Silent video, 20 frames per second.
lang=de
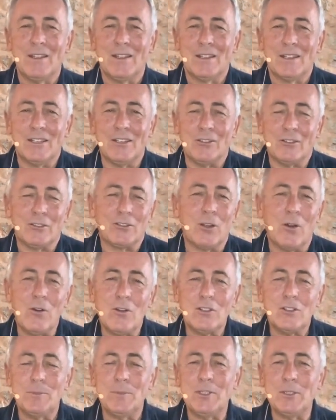Genau,
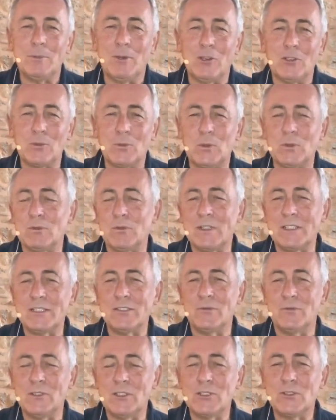Trance-Medium-Ausbildung,
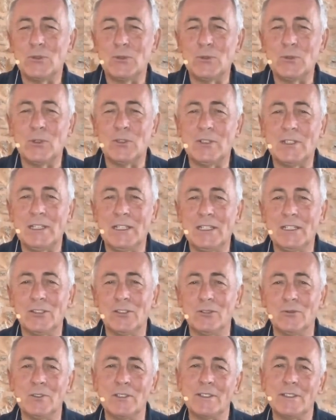was wirst du dort lernen?
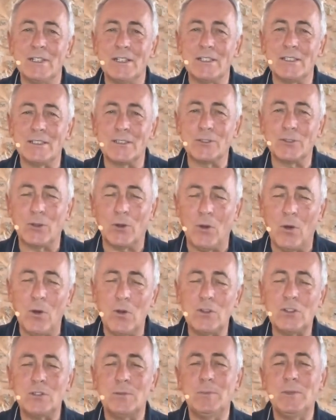Du wirst als
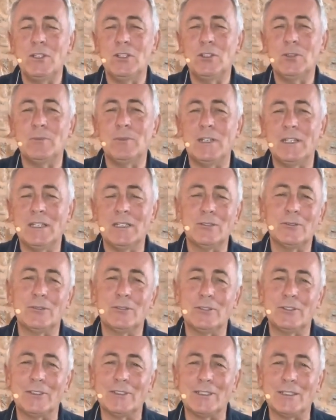Trance-Medium lernen,
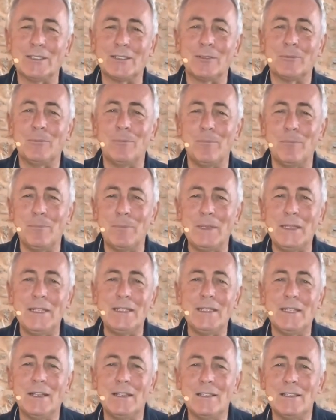sozusagen
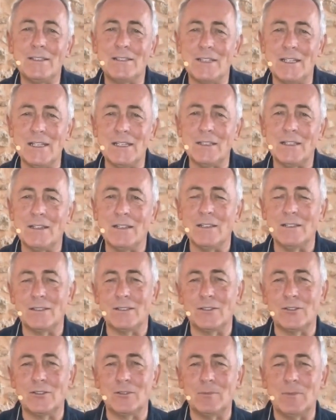mediale
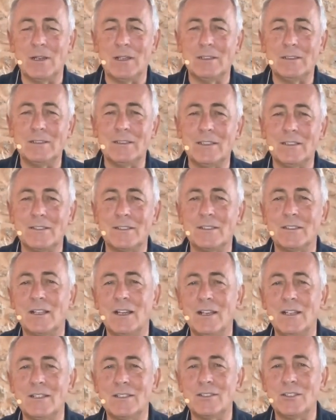Seelenreisen zu machen. Das sind
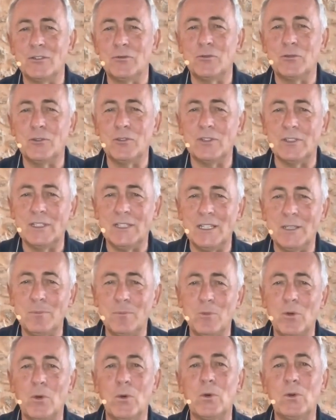Reisen in frühere
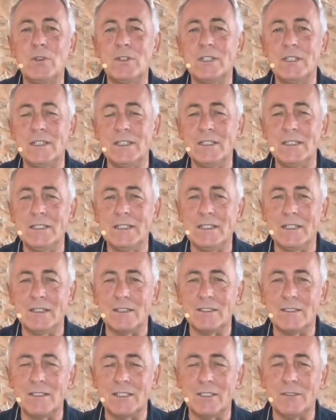Leben und in die
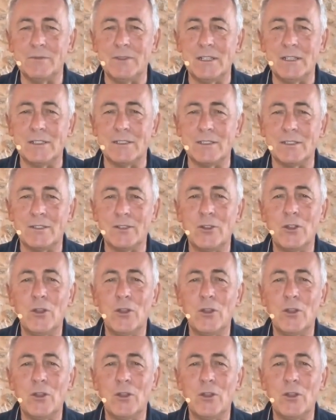geistige Welt